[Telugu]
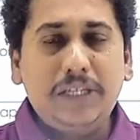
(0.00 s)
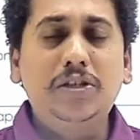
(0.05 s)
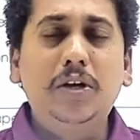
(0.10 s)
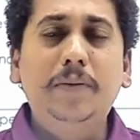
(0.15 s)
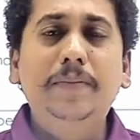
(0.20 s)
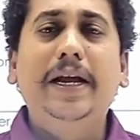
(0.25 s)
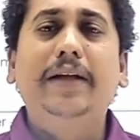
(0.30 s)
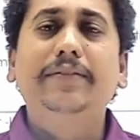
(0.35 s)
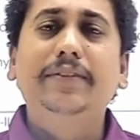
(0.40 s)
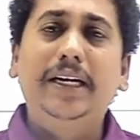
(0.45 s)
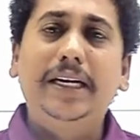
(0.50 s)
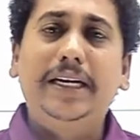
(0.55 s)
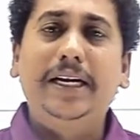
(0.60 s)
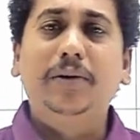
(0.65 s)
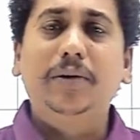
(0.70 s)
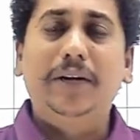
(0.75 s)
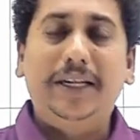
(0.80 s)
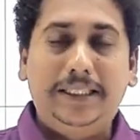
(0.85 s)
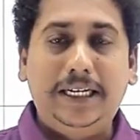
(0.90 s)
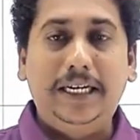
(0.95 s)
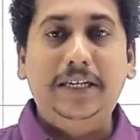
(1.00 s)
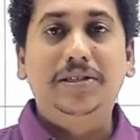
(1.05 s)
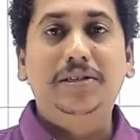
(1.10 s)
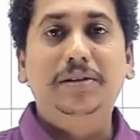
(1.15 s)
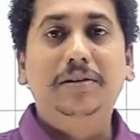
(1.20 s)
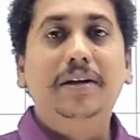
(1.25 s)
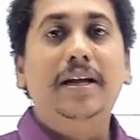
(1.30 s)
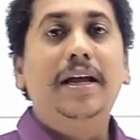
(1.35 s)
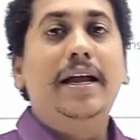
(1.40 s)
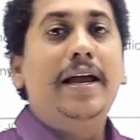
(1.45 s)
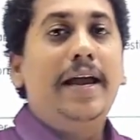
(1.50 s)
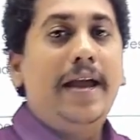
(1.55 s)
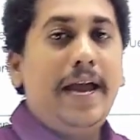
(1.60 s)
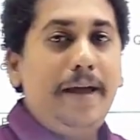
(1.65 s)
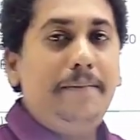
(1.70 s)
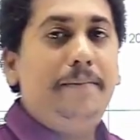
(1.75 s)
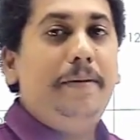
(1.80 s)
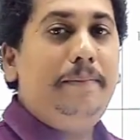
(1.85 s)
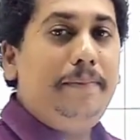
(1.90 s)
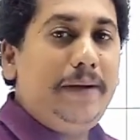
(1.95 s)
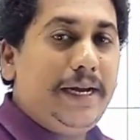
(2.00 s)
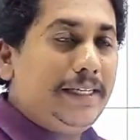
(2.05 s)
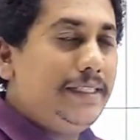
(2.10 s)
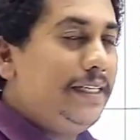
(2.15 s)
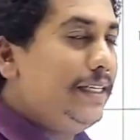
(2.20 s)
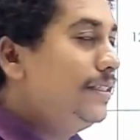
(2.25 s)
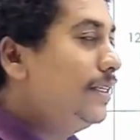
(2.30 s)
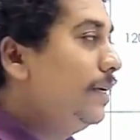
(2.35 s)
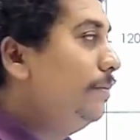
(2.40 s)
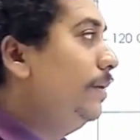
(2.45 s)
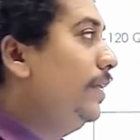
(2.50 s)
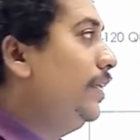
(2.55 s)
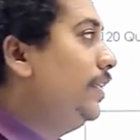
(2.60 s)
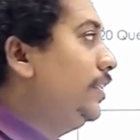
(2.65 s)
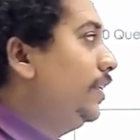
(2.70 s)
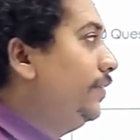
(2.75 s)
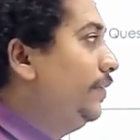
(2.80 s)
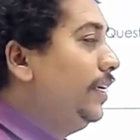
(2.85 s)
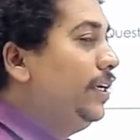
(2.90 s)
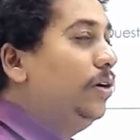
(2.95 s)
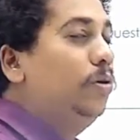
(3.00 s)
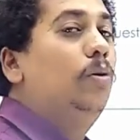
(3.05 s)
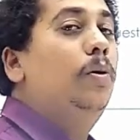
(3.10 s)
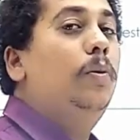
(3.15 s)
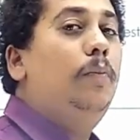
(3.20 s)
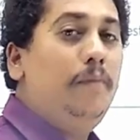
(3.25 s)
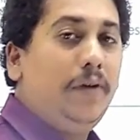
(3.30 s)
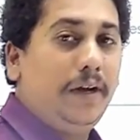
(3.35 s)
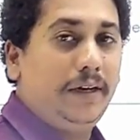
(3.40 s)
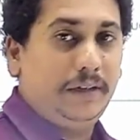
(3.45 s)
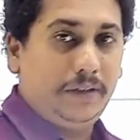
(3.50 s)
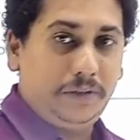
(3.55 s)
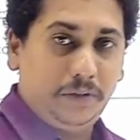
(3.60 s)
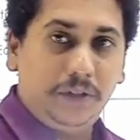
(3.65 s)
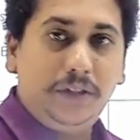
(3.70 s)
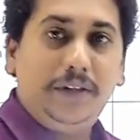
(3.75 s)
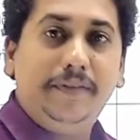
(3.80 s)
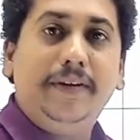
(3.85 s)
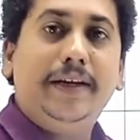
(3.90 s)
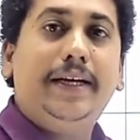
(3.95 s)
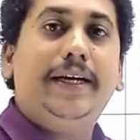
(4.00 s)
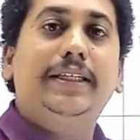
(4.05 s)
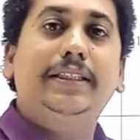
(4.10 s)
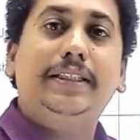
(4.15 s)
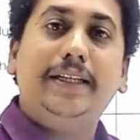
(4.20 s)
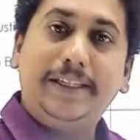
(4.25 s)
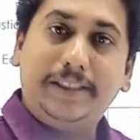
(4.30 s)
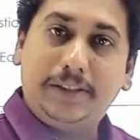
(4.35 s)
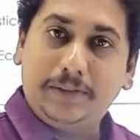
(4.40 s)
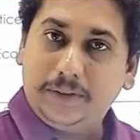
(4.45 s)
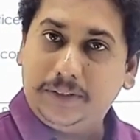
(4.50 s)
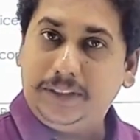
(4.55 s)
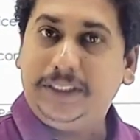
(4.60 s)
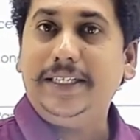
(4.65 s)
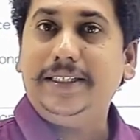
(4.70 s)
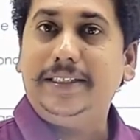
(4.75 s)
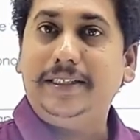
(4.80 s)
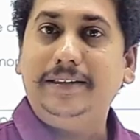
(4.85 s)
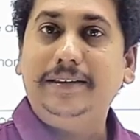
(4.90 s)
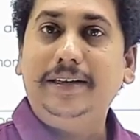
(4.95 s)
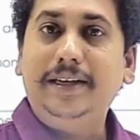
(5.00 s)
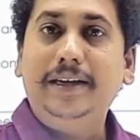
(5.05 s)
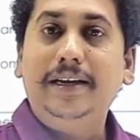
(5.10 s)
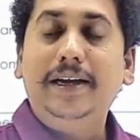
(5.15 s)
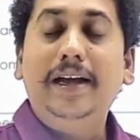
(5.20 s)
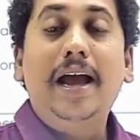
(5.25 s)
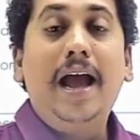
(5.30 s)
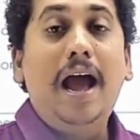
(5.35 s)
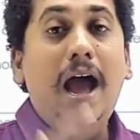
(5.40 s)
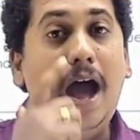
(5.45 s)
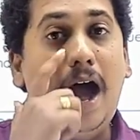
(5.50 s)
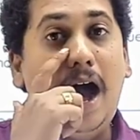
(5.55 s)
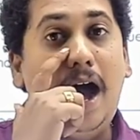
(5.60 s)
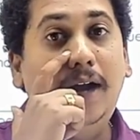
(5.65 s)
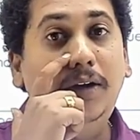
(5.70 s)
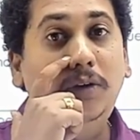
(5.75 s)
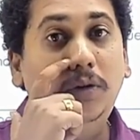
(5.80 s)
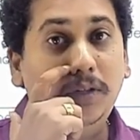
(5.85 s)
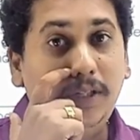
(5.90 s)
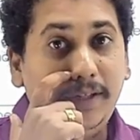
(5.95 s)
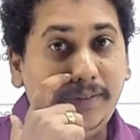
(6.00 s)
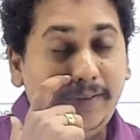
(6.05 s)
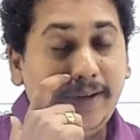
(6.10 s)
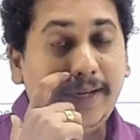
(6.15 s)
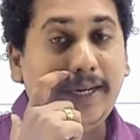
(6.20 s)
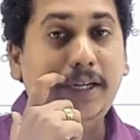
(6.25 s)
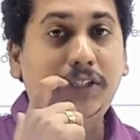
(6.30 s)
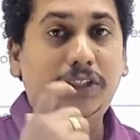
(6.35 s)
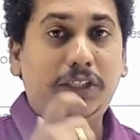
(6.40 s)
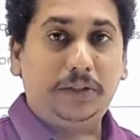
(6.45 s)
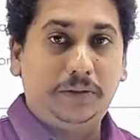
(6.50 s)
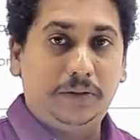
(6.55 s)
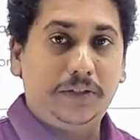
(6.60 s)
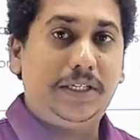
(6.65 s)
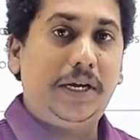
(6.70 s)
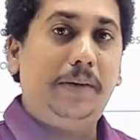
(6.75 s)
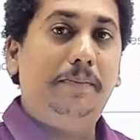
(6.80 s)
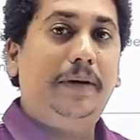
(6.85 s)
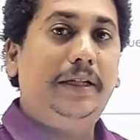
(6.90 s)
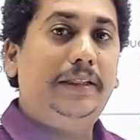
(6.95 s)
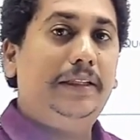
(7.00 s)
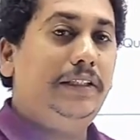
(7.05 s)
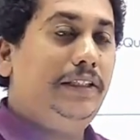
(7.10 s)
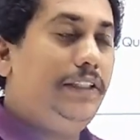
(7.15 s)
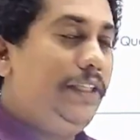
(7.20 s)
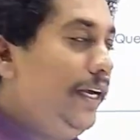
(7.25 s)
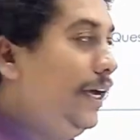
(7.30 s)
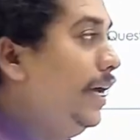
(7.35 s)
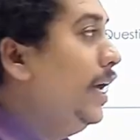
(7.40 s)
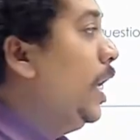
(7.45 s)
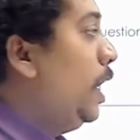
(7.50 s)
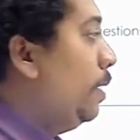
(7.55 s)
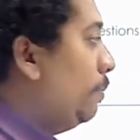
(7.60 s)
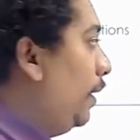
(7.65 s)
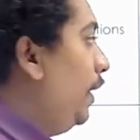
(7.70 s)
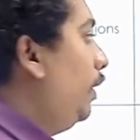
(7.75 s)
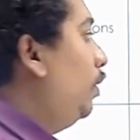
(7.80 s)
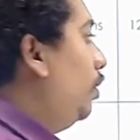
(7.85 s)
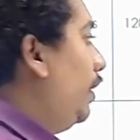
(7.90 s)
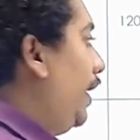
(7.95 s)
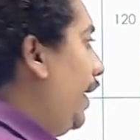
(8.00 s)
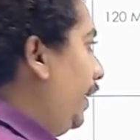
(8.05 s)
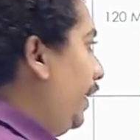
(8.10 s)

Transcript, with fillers: సో మీ అందరికీ కూడా తెలుసు ఏపీపీఎస్సీకి సంబంధించినటువంటి గ్రూప్ వన్ నోటిఫికేషన్ అయితే వచ్చేసింది ఆ నోటిఫికేషన్కు సంబంధించి మనకు